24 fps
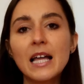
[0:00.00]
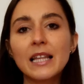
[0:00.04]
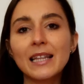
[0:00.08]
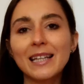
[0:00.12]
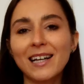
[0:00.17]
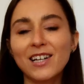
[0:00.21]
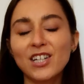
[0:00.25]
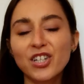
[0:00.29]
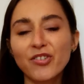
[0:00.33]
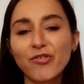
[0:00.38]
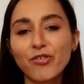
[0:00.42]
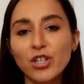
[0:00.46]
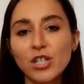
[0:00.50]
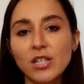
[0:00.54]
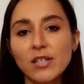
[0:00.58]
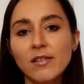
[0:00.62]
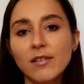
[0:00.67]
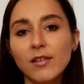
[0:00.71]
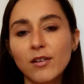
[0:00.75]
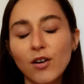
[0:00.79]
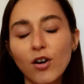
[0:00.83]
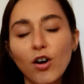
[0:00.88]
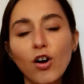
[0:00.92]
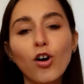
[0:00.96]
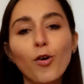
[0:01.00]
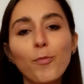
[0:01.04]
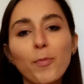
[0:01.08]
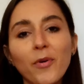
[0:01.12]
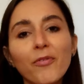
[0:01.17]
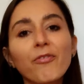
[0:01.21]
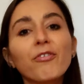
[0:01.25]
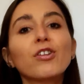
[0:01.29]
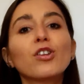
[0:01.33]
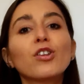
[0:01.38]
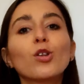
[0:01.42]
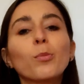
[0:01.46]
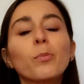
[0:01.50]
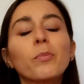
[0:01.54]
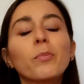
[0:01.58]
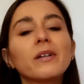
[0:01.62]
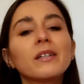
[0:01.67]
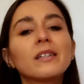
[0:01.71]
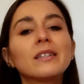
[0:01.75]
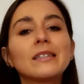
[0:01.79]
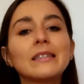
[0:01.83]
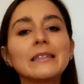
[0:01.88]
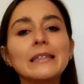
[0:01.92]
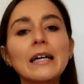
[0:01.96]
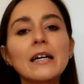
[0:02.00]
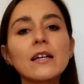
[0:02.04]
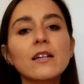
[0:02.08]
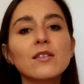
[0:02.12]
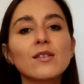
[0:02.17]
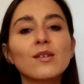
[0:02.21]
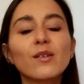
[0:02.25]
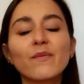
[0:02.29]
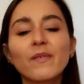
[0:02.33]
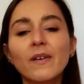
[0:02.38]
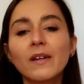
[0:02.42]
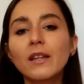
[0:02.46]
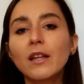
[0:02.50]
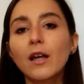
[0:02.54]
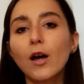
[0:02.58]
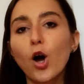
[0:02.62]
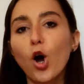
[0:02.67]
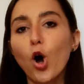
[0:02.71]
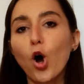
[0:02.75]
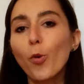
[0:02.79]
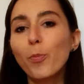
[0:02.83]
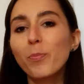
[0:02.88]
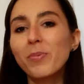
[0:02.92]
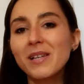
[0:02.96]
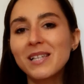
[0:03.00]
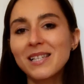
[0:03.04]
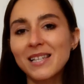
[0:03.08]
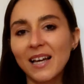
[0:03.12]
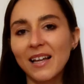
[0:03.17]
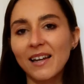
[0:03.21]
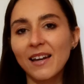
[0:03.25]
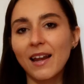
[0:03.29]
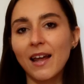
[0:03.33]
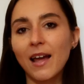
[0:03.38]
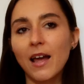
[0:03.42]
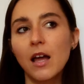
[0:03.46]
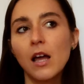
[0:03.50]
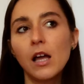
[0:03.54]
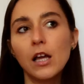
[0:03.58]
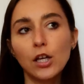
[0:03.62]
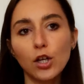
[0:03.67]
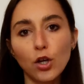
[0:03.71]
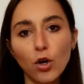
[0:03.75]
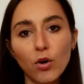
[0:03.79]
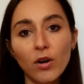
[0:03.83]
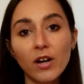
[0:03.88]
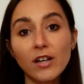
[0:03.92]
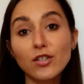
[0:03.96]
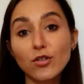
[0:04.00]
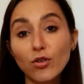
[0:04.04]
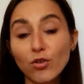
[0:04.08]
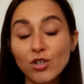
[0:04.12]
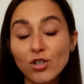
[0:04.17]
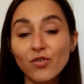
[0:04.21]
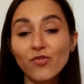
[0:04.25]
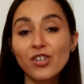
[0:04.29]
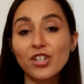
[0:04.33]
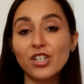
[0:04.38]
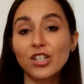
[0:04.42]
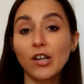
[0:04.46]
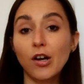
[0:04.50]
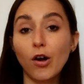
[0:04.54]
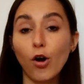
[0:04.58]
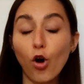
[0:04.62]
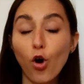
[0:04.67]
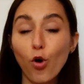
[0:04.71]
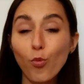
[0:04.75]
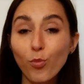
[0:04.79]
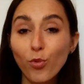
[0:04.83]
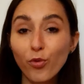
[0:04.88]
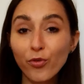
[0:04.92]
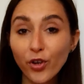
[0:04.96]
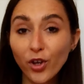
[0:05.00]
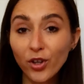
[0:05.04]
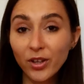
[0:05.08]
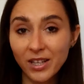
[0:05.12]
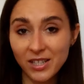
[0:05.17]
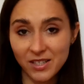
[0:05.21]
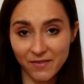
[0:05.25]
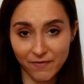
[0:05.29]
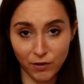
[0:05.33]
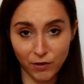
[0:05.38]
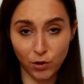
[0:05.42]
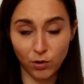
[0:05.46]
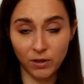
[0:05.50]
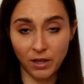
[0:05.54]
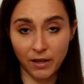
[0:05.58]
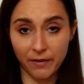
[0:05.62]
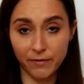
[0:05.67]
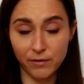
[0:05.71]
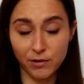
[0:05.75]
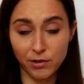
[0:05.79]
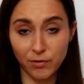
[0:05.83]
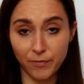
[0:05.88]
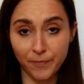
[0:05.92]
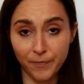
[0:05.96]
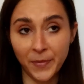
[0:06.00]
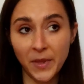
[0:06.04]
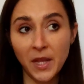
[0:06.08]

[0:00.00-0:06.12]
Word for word: Także wszystko powinno być narysowane, opisane oraz oczywiście omówione z wykonawcą.